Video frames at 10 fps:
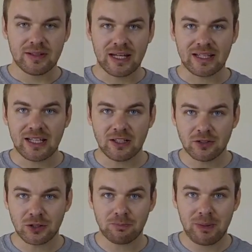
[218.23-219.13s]
nah
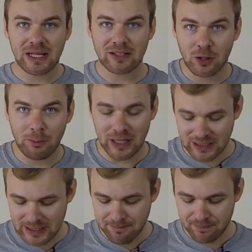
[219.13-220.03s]
jadi untuk bikin kopi
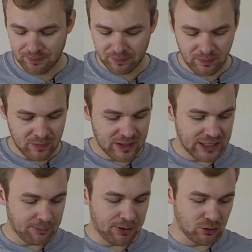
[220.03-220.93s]
ini
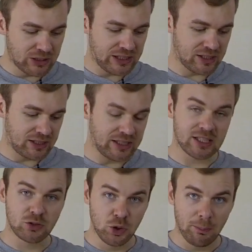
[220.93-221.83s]
kita perlu
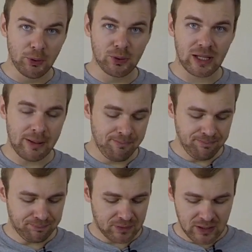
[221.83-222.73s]
kira-kira 20
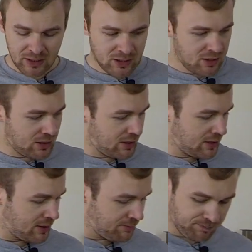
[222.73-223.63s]
gram
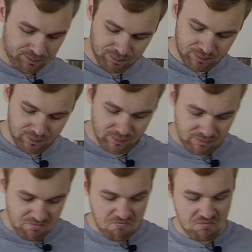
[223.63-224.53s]
um,
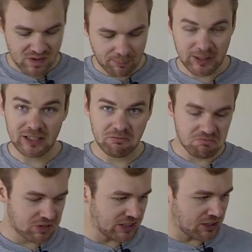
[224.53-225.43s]
tapi
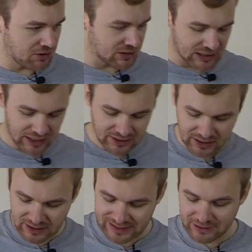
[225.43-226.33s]
kita harus
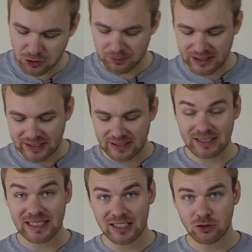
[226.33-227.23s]
lihat ya cuma
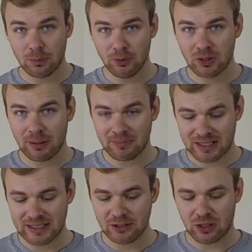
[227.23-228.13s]
kira-kira 20 gram
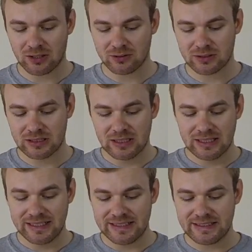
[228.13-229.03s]
karena itu harus
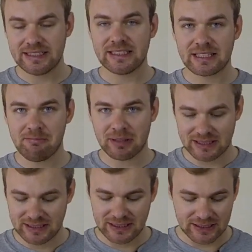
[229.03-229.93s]
isi
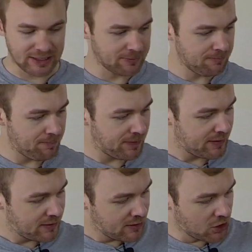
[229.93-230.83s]
tempat ini kan.
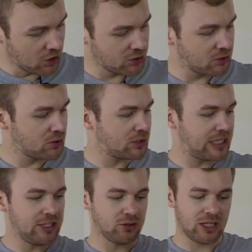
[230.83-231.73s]

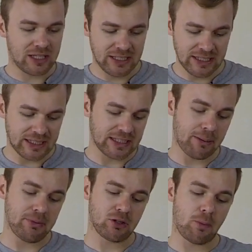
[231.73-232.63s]
Untuk itu hari ini
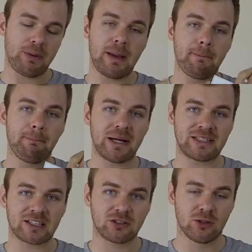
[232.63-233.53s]
kita ambil kopi
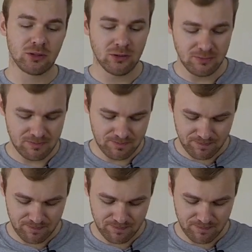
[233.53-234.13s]
Batak dulu.